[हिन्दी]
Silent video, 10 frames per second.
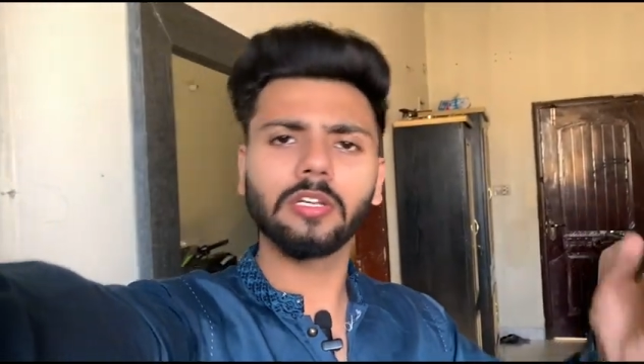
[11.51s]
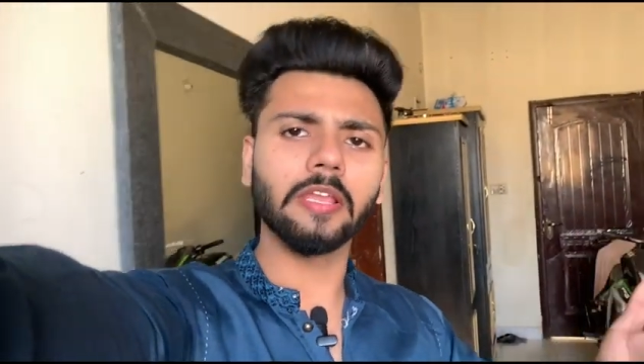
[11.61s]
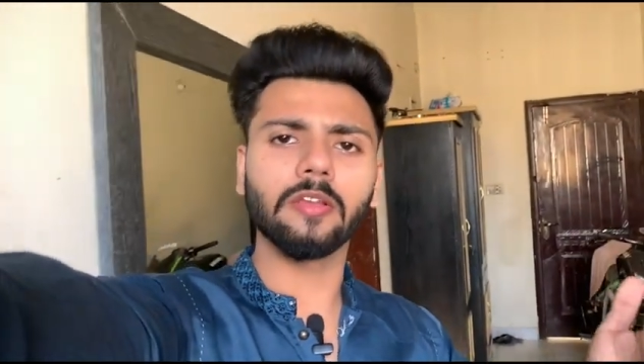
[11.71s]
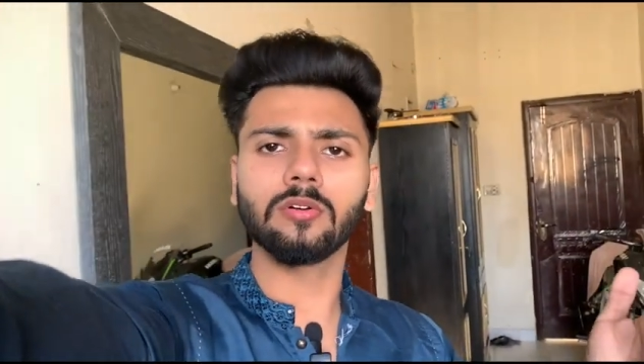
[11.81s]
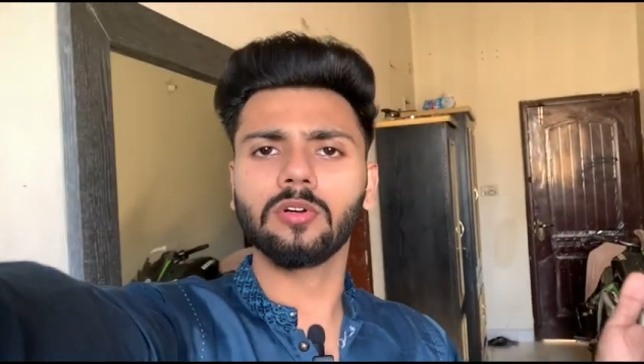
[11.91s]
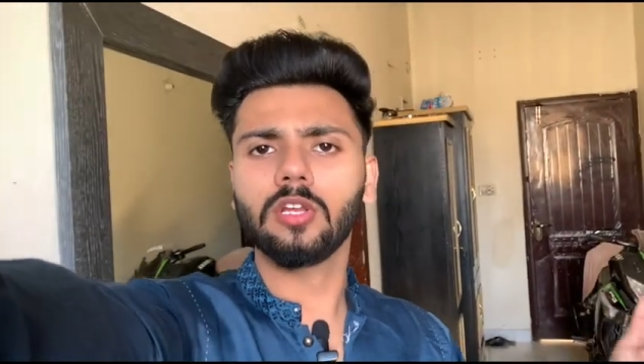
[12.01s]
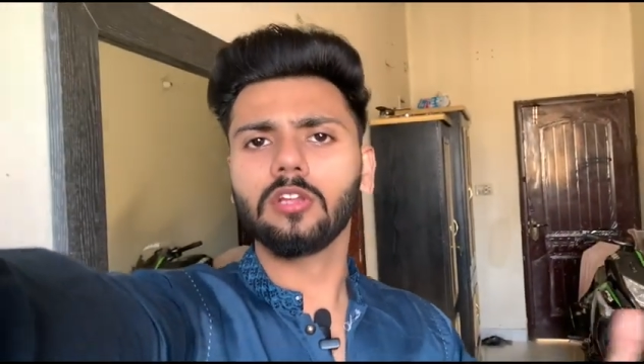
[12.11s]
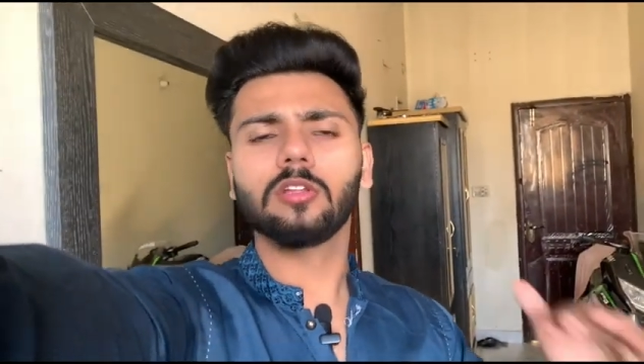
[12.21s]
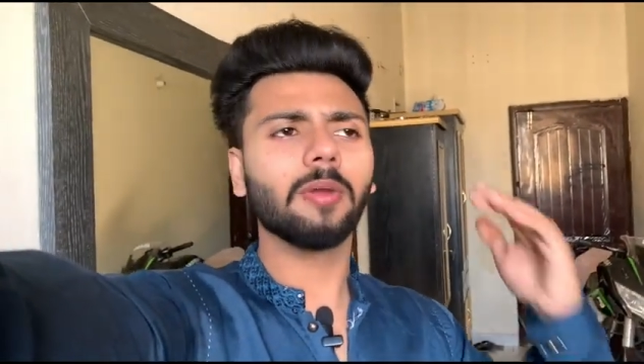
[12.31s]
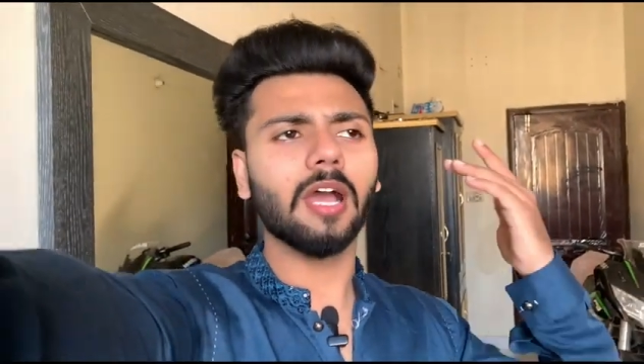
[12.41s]
ठीक हूँ
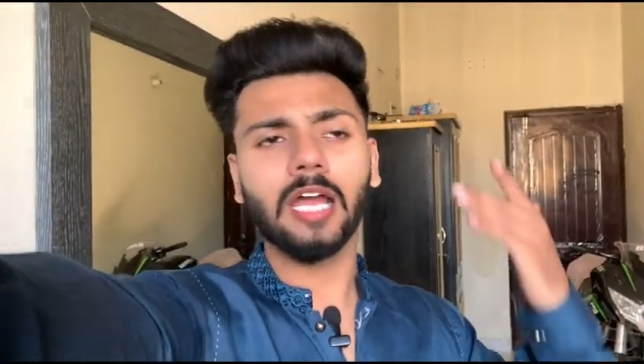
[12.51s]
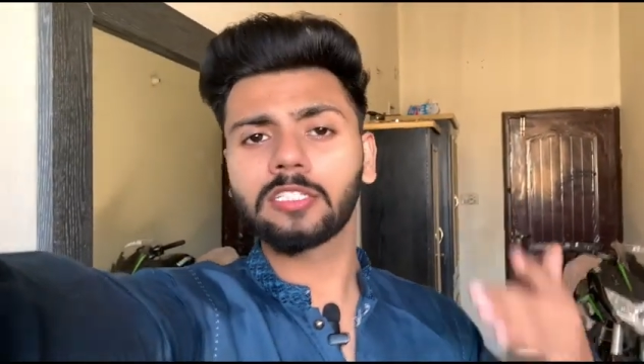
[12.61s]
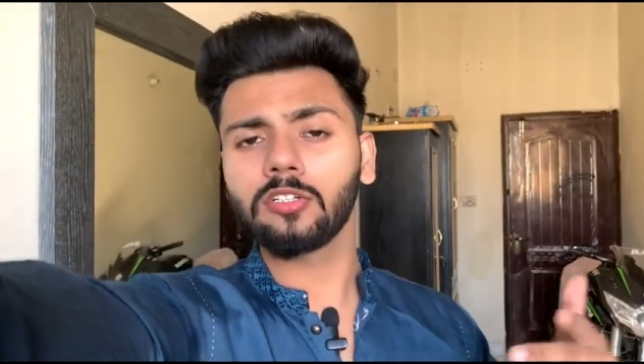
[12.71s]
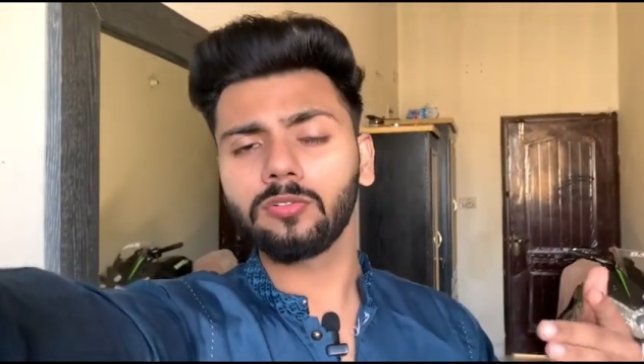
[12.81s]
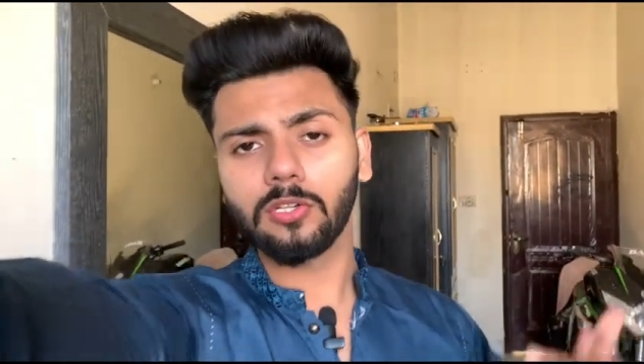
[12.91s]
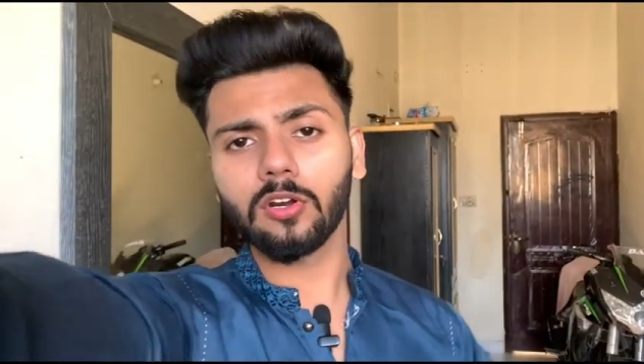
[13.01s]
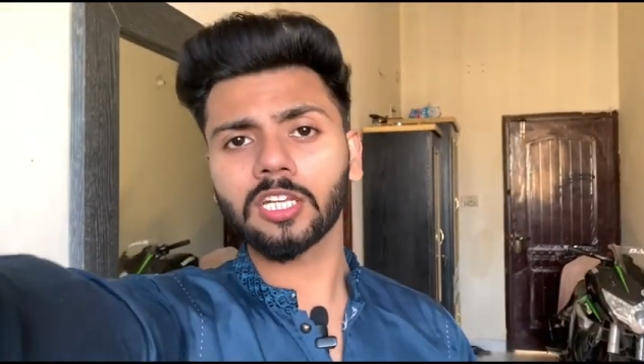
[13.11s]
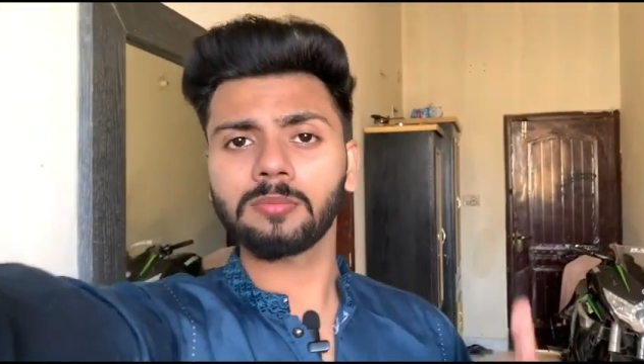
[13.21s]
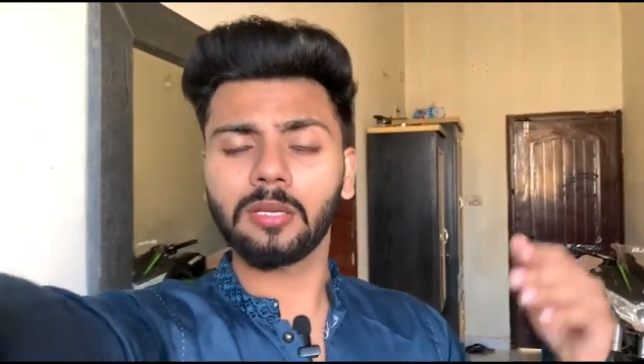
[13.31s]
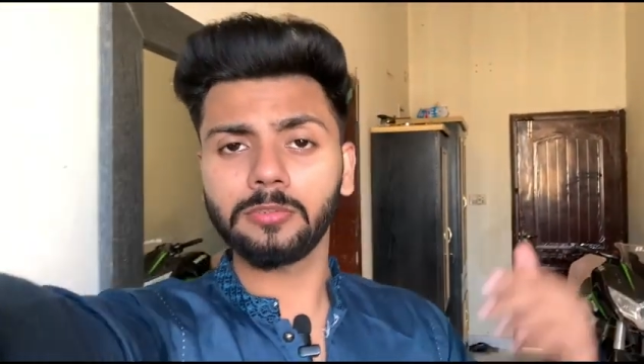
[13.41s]
तो भाई आज का जो
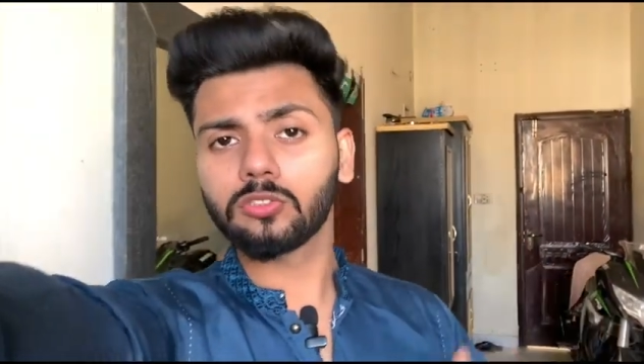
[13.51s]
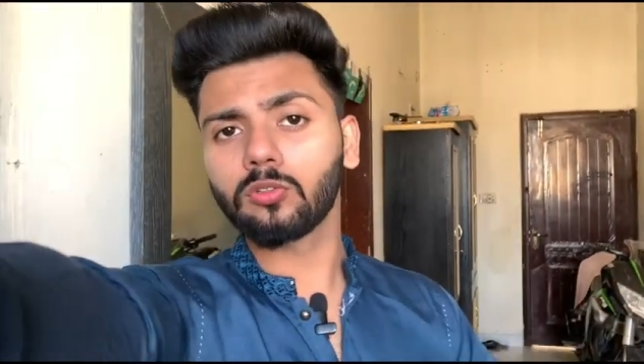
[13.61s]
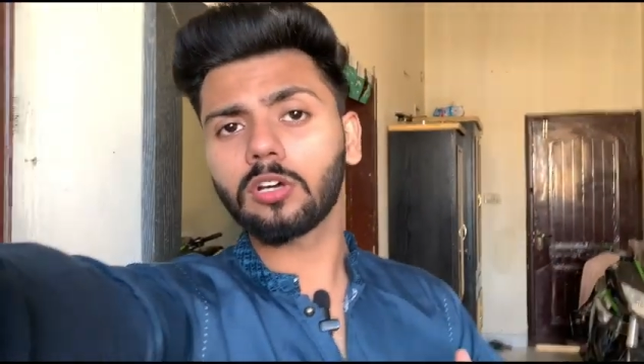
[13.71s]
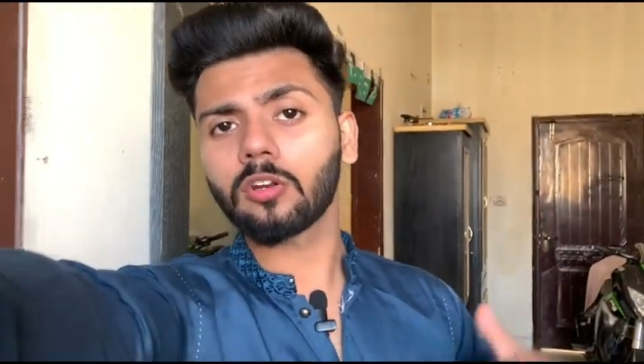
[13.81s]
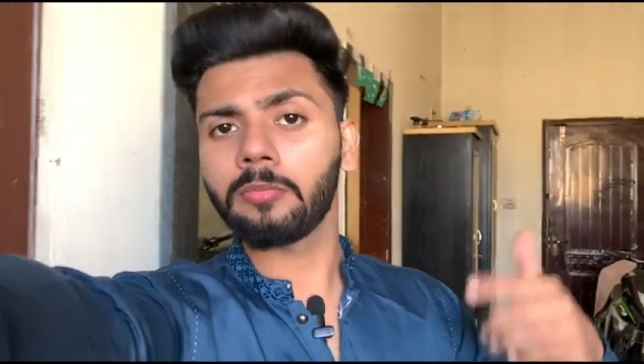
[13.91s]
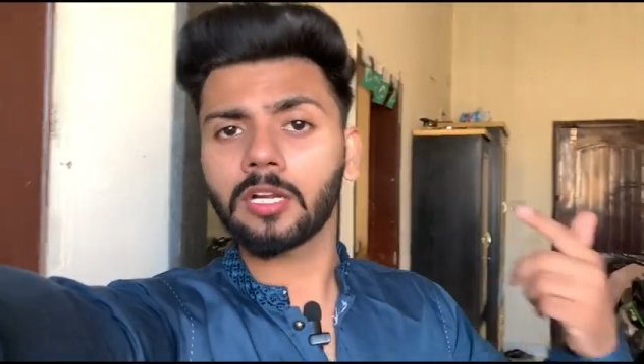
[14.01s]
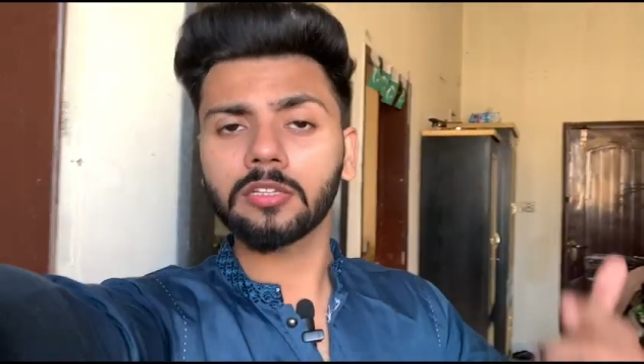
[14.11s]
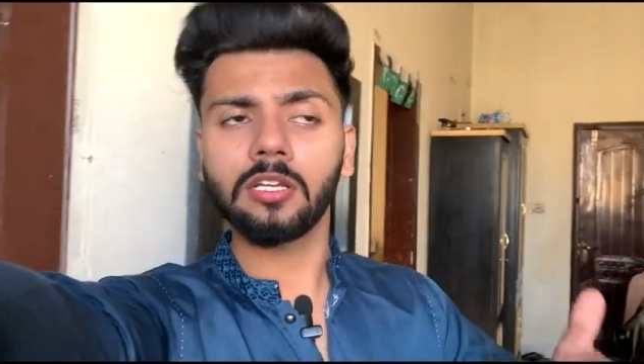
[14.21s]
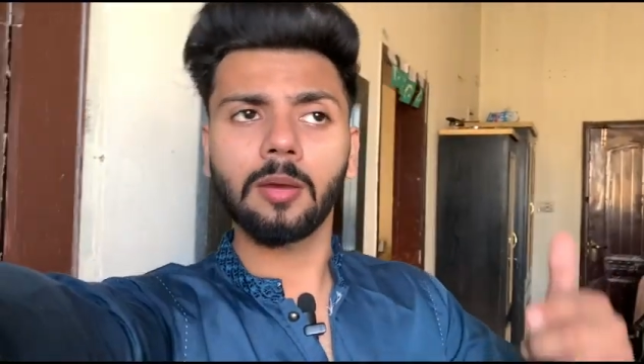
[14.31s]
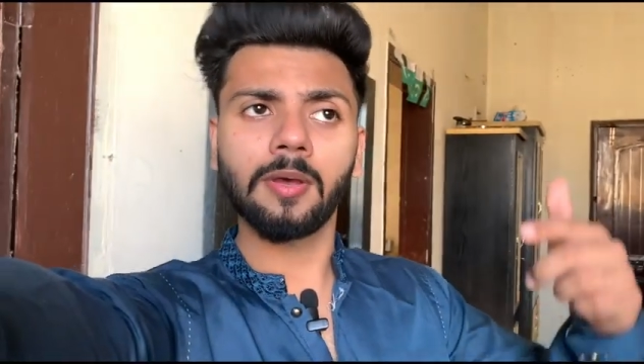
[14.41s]
ब्लॉग है मैं अभी शुरू कर रहा हूँ मैं
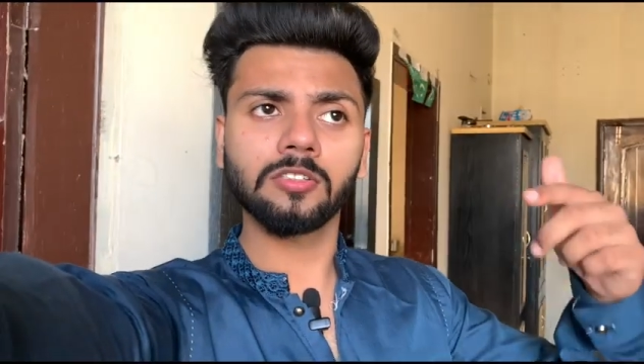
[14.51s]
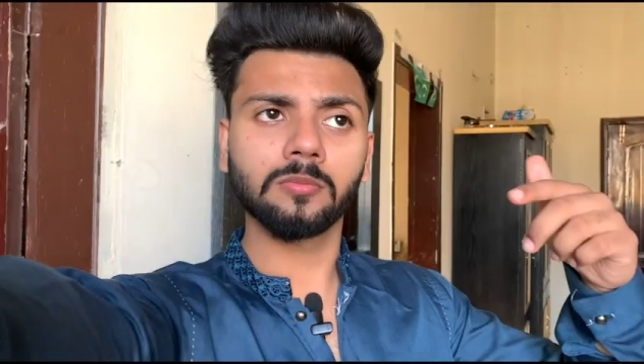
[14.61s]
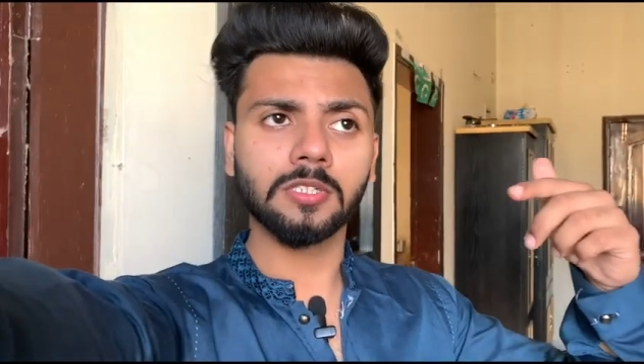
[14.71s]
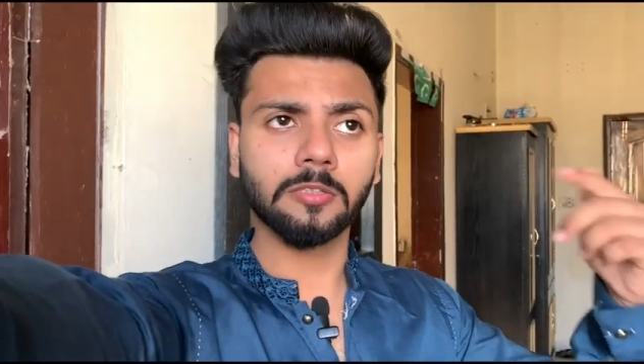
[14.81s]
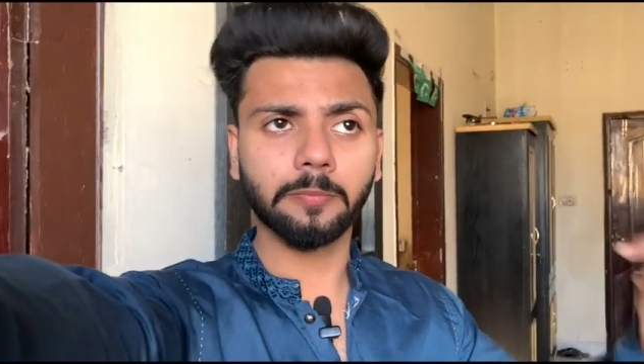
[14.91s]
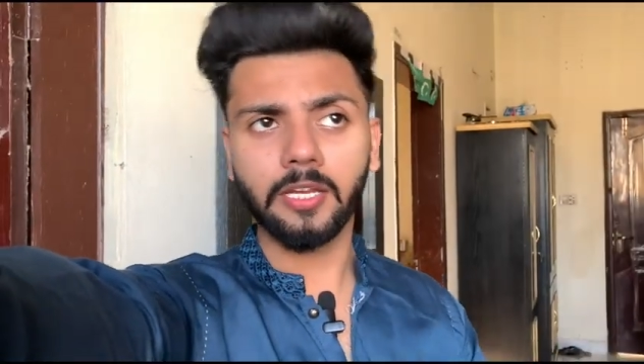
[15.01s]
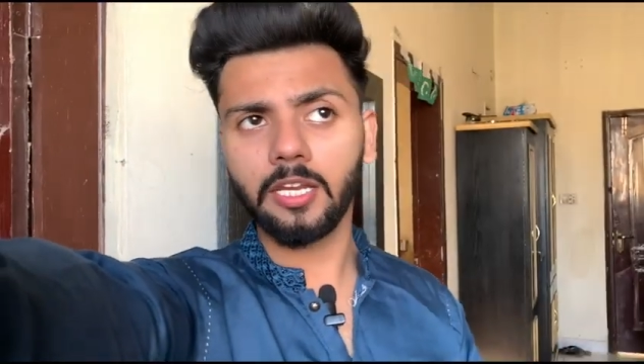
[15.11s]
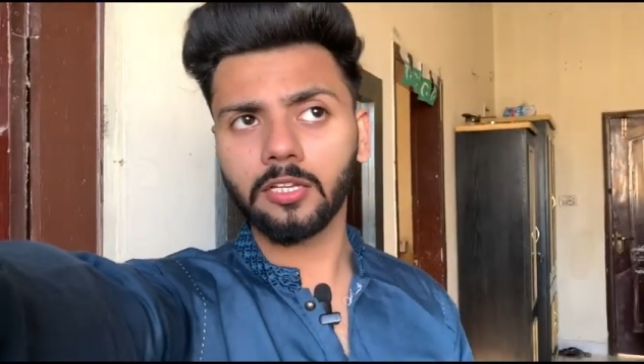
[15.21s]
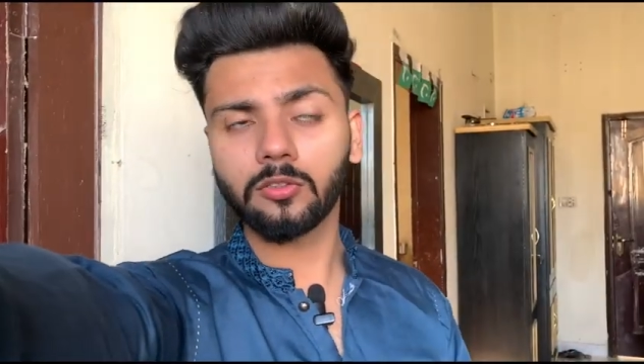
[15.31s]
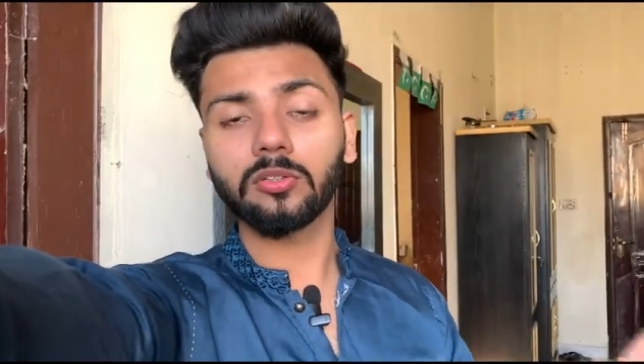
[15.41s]
करता हूँ नमाज जुम्मा से
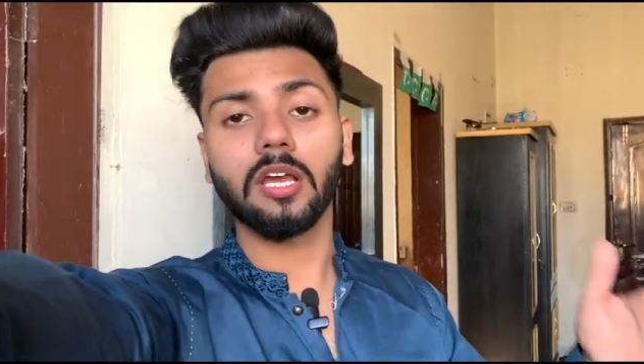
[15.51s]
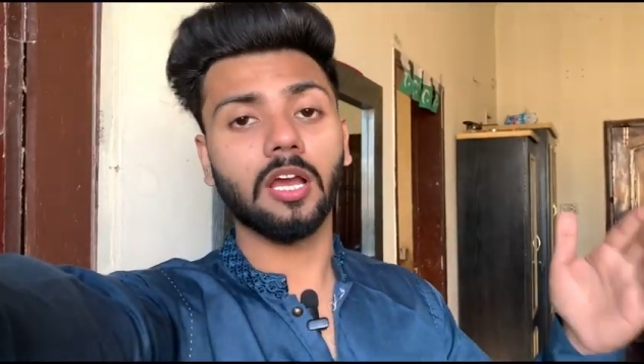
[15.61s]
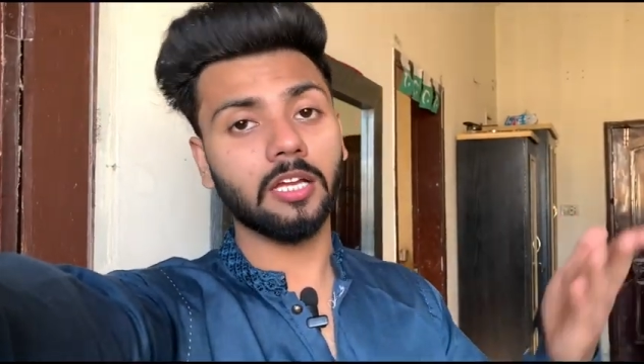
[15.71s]
पहले क्योंकि